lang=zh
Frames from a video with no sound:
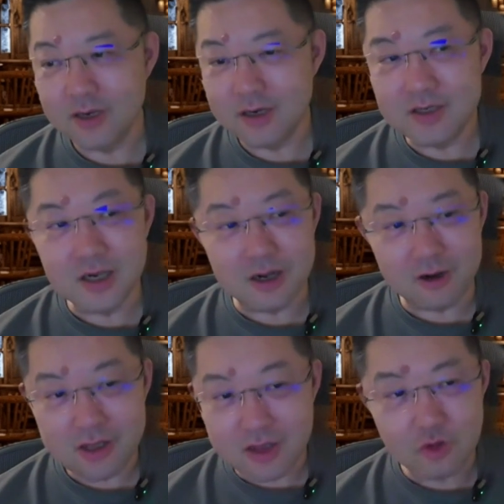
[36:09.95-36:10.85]
你想靠
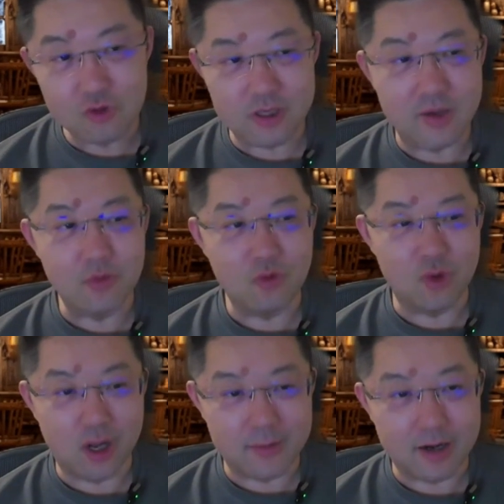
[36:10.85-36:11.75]
印度把它补
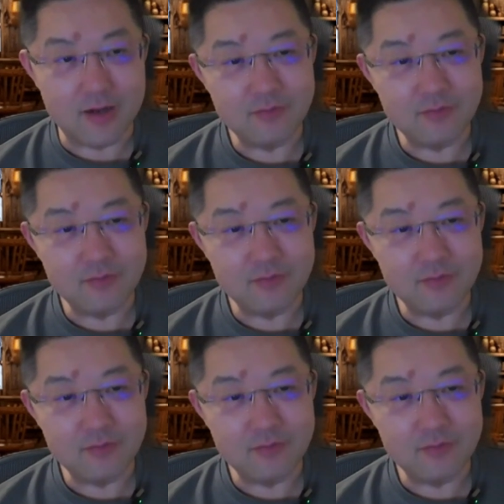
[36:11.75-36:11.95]
回来吗？